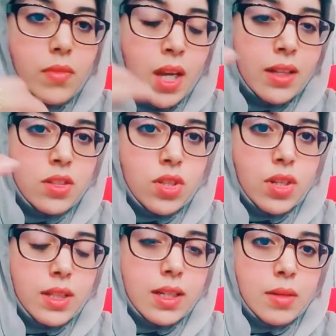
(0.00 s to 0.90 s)
غادي
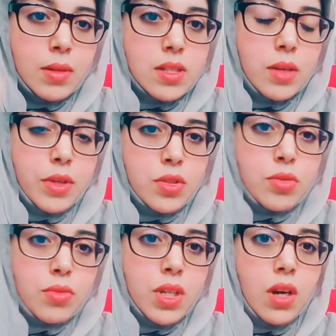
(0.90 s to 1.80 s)
تجرحي ديك البلاصه واحد
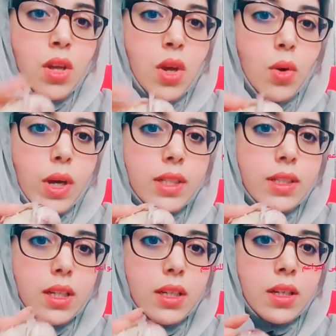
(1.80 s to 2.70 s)
شويه
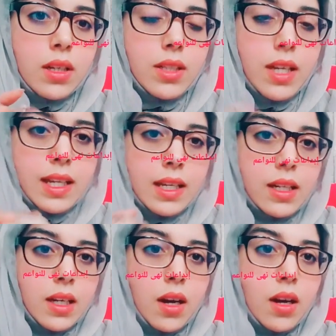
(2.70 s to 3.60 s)
وغادي آه، تحكي
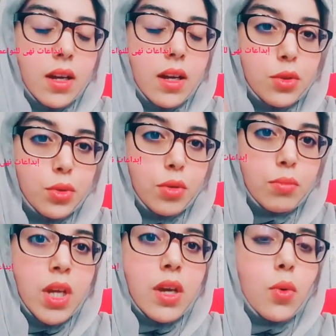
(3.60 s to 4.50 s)
عليها الثوم
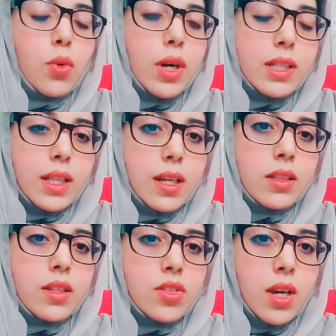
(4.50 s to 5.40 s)
وغادي
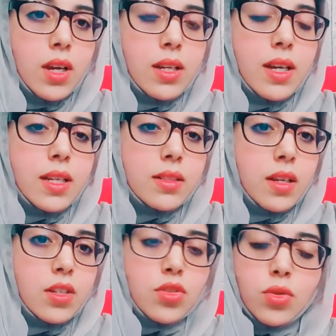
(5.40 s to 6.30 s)
تلاحظي ان شاء الله
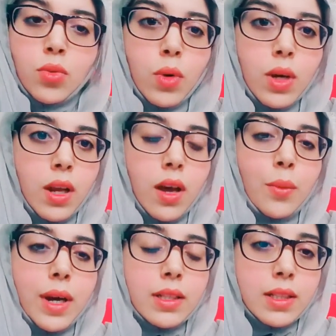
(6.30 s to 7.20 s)
نتائج ولا
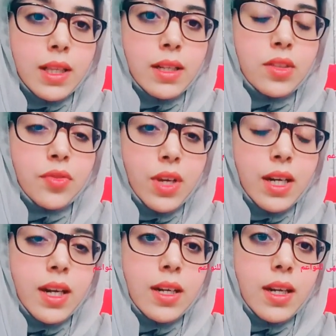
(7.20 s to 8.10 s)
اروع غادي تلاحظي
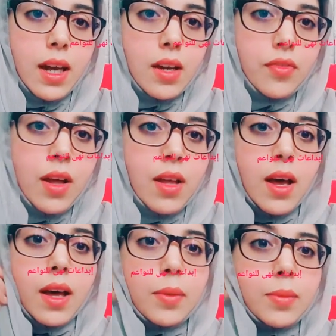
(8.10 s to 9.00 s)
فعلا ان الخلفه
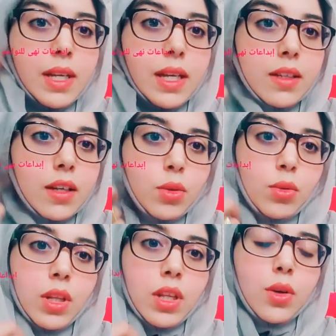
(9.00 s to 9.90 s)
راه بدات
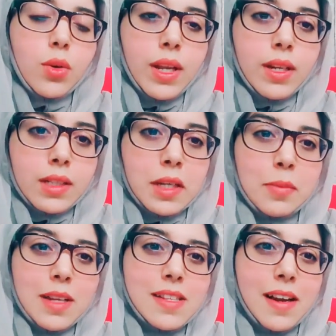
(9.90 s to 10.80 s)
كتنوض ليك وان ديك
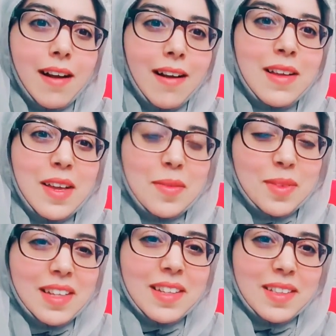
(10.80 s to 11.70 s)
البلاصه راها
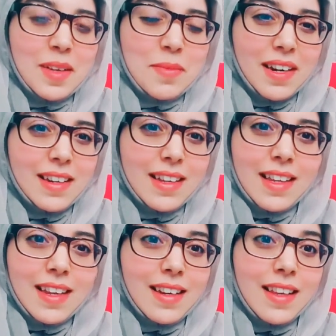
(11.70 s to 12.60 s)
بدات كتعمر ليك
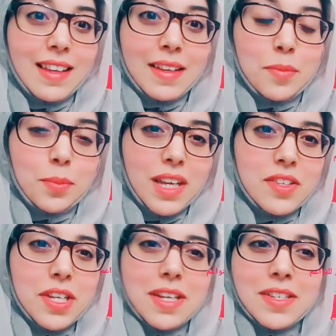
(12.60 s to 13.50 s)
يعني
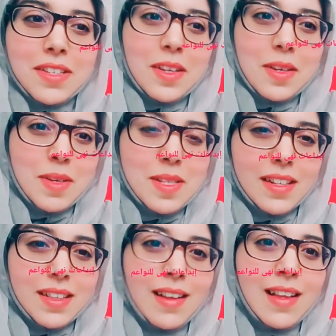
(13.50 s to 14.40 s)
باشياء جد
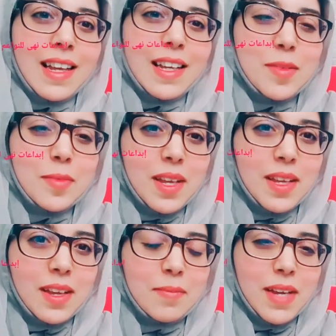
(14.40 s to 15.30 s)
بسيطه كنتمنى
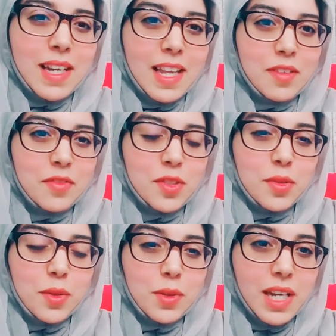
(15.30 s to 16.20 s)
يا رب ان هذا الفيديو
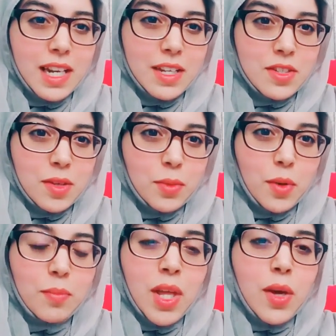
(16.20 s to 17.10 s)
يكون نال
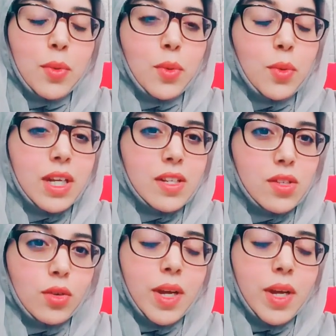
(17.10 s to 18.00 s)
اعجابكم
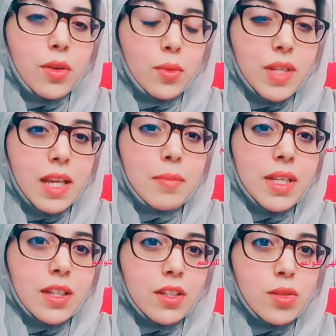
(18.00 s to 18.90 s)
وكنصحكم انكم دائما
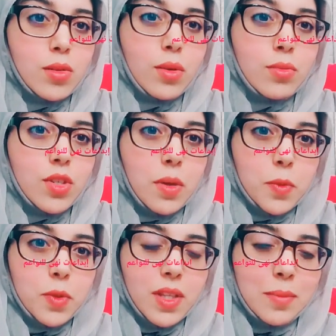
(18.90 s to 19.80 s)
تغسلوا
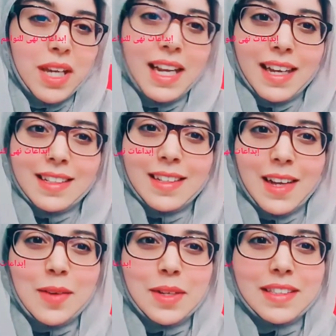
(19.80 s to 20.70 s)
بالشامبو الطبيعي اللي غادي
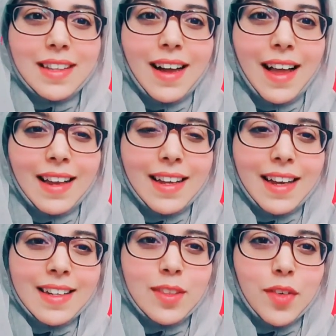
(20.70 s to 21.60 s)
تلقاو عندنا على
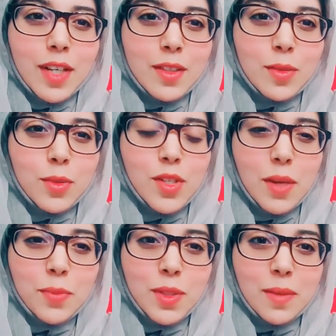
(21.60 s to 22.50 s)
القناه فقط كتبوا
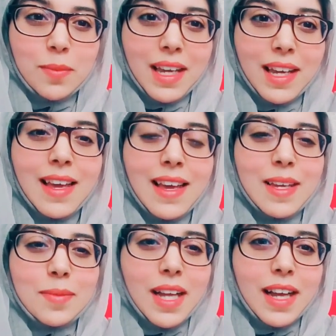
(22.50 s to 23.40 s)
شامبو طبيعي
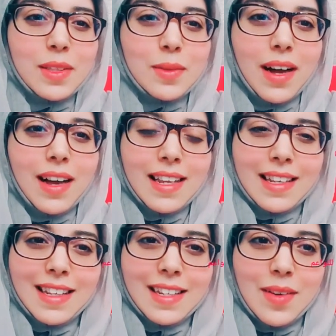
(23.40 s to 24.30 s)
يبدعت نهى
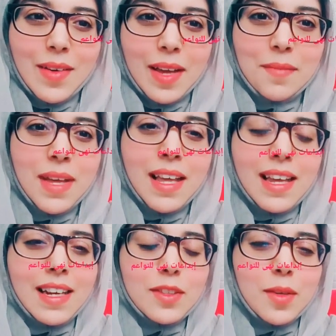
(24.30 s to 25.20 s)
للنواعم
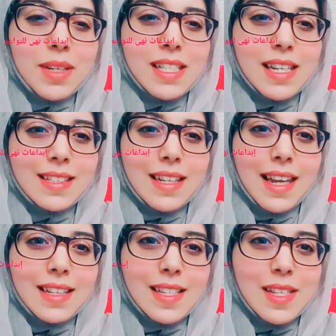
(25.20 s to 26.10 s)
الا عندكم الغزالات ديالي
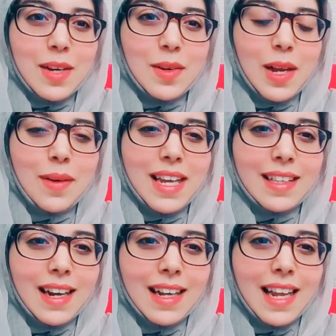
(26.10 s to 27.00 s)
اي تساؤل او اي
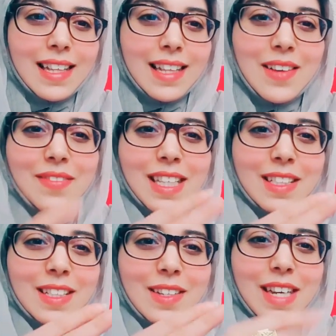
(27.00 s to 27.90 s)
اقتراح كالعاده ما
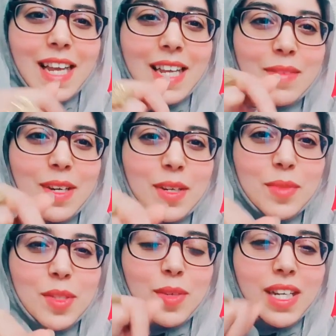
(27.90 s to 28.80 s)
تردكم الا انا ميلكم
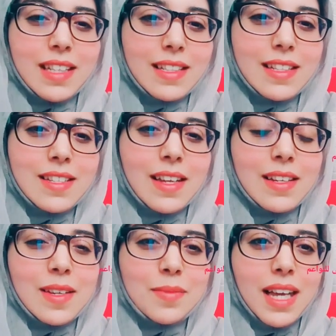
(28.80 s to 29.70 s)
تكتبوا لي تحت ان شاء
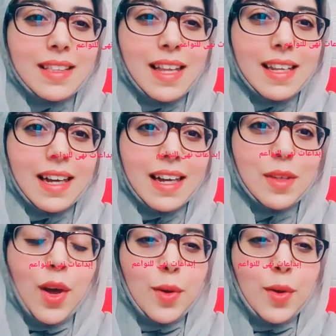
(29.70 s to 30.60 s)
الله بالتعليقات
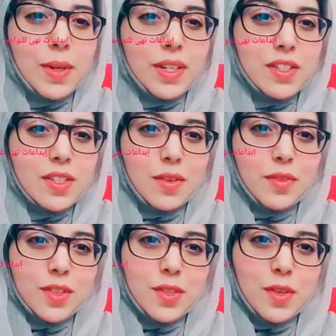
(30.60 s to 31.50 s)
وبارطاجيو
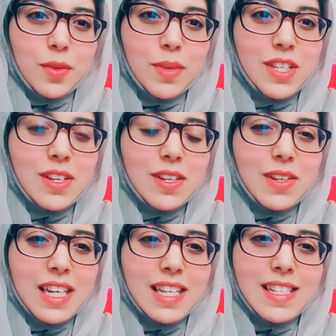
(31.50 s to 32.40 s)
الفيديو باش
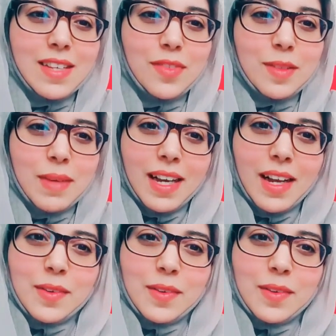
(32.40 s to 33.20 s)
الكل يستفيد معنا